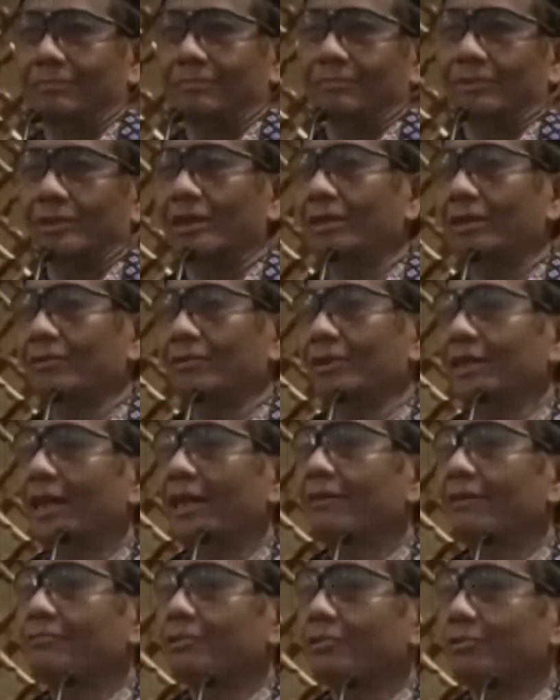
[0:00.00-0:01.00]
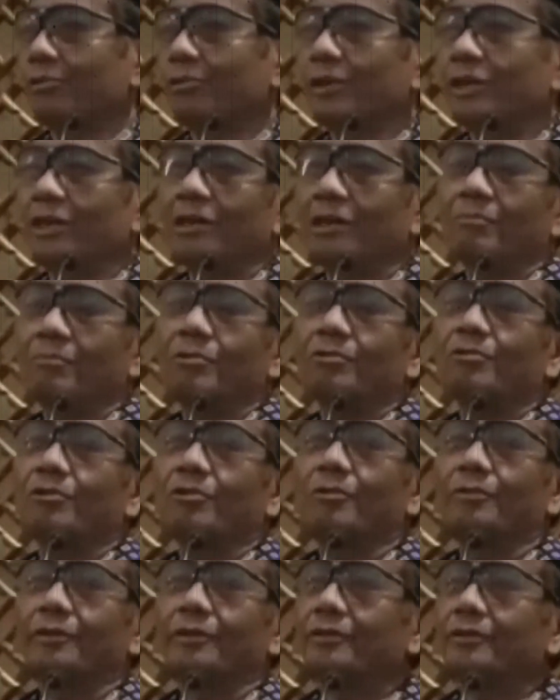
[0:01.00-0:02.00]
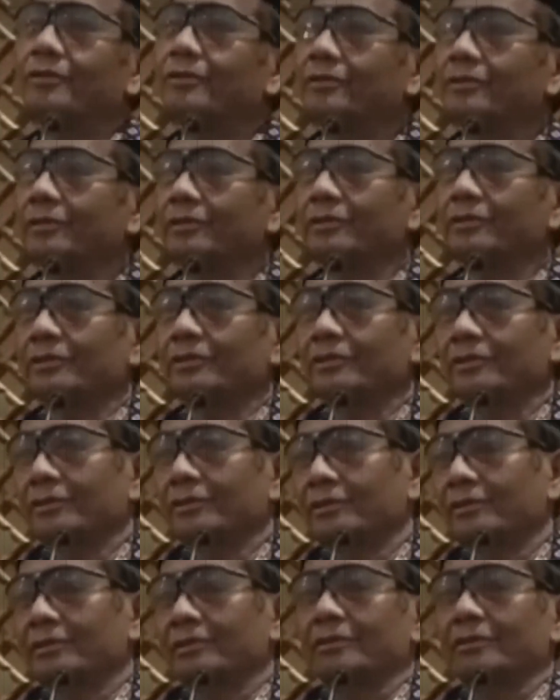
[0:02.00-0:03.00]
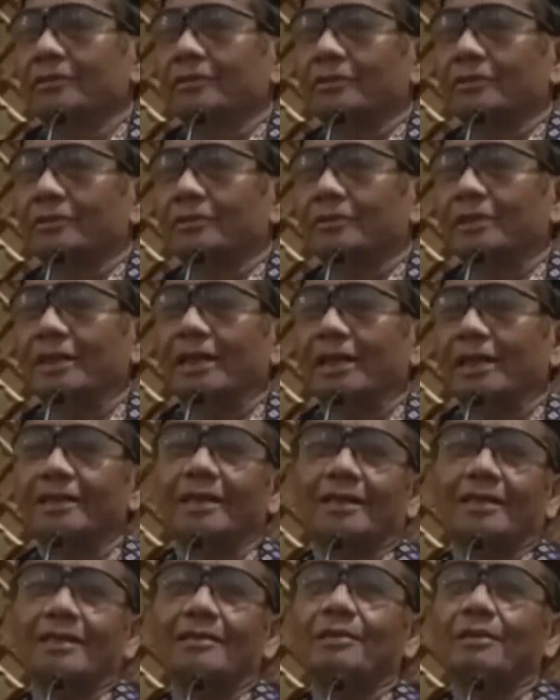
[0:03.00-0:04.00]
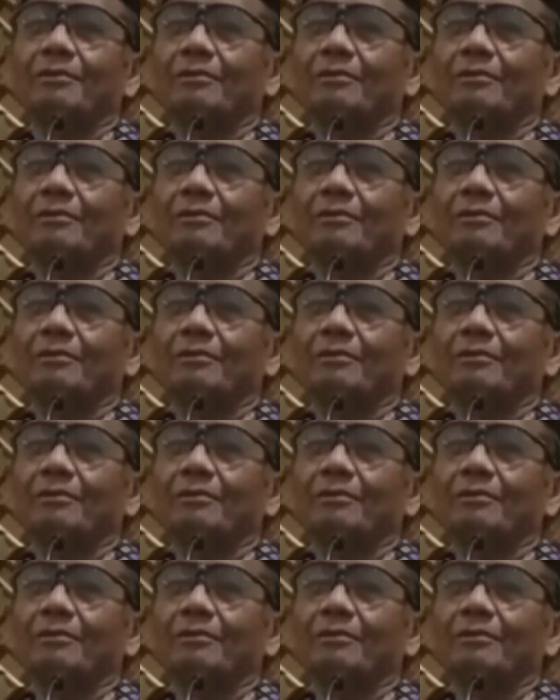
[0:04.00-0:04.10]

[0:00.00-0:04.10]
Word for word: Kalau di dalam studi ilmu hukum itu diajarkan bahwa